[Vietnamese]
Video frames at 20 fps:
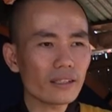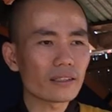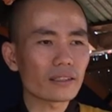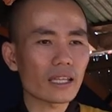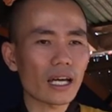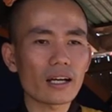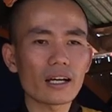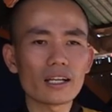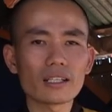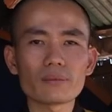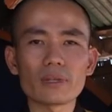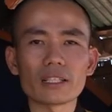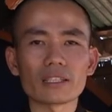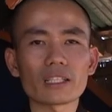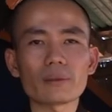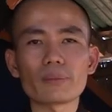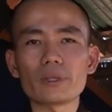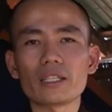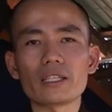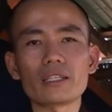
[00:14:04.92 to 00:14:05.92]
người ta hơn mình
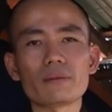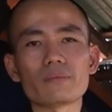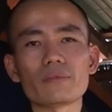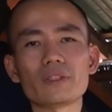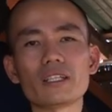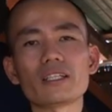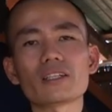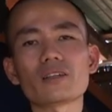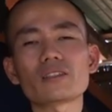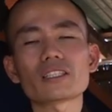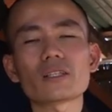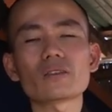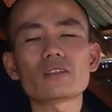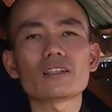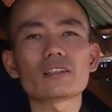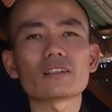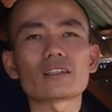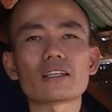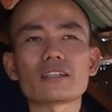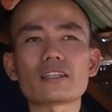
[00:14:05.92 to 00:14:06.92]
cái mình đi mình đi nói sau
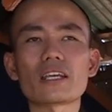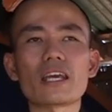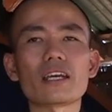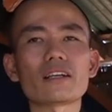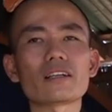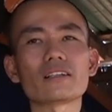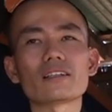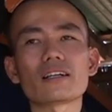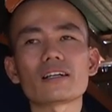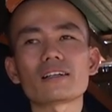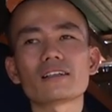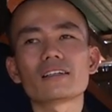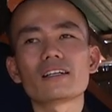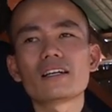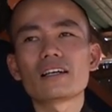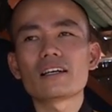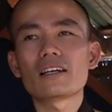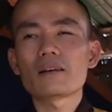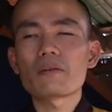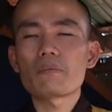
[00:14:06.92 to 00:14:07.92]
lưng là chê người đó
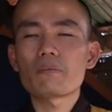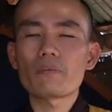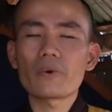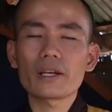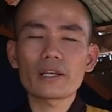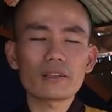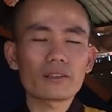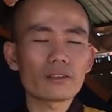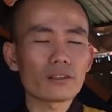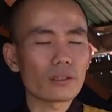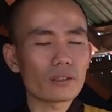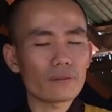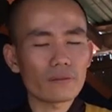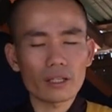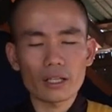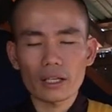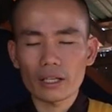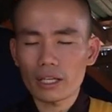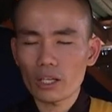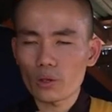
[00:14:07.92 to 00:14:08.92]
mấy cái người như
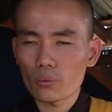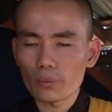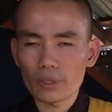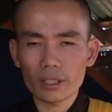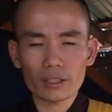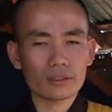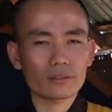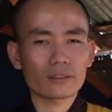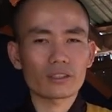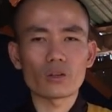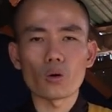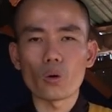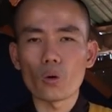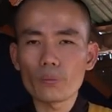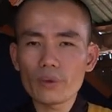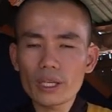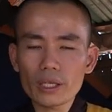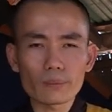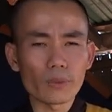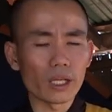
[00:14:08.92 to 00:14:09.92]
vậy là nghèo miết khổ
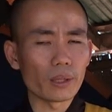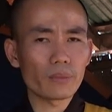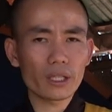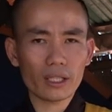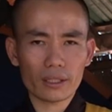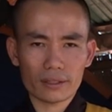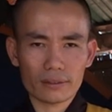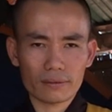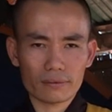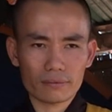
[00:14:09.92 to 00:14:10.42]
miết bệnh miết